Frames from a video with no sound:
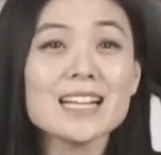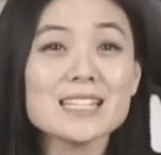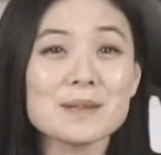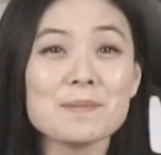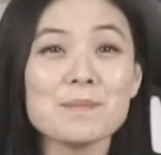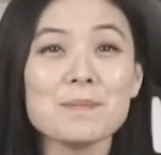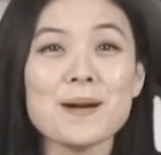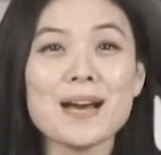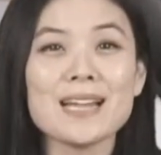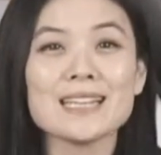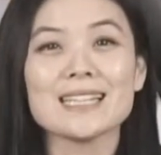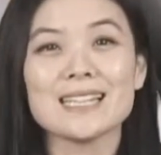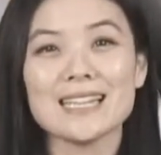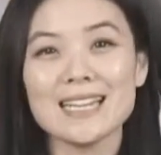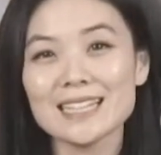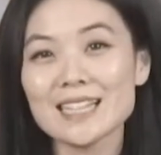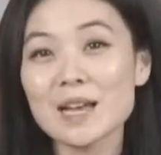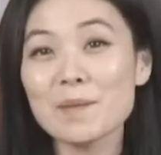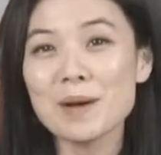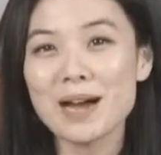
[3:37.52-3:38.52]
yang sempat
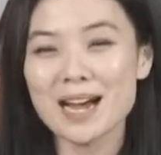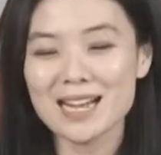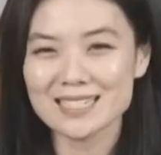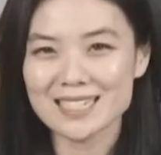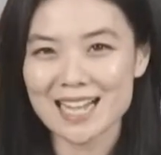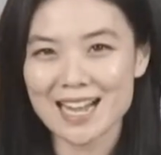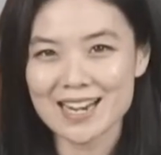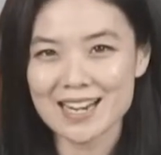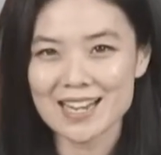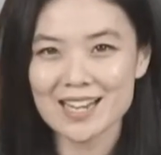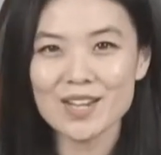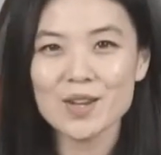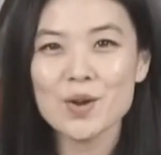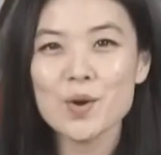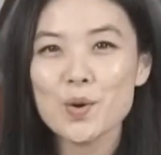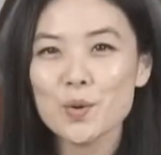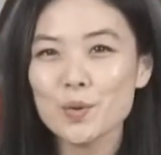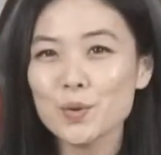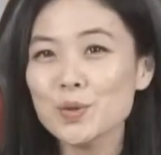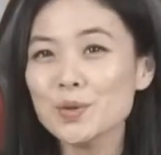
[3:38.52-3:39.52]
kita bahas tadi,
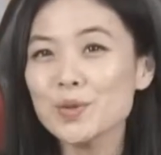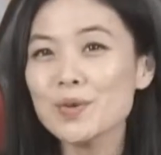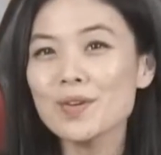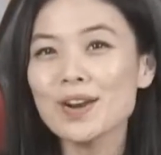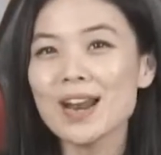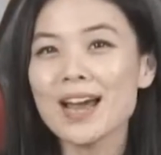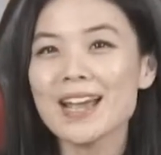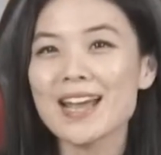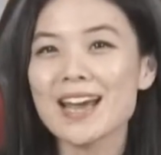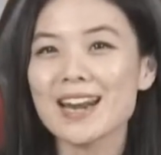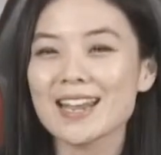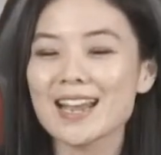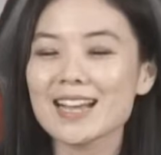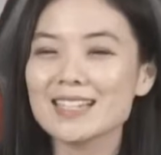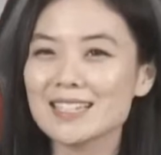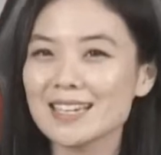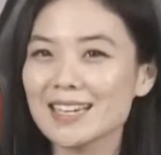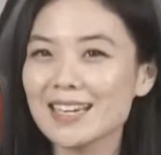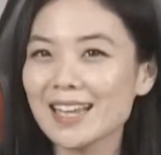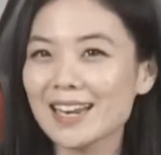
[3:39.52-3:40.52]
untuk
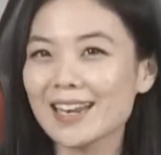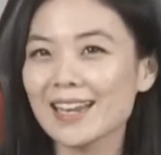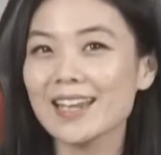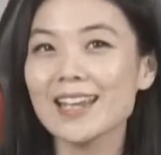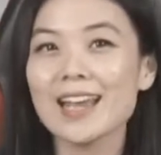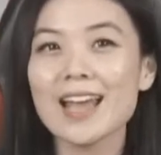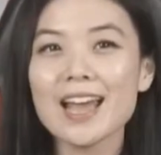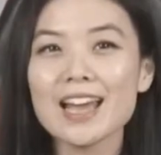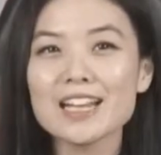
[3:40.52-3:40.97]
layarnya sendiri,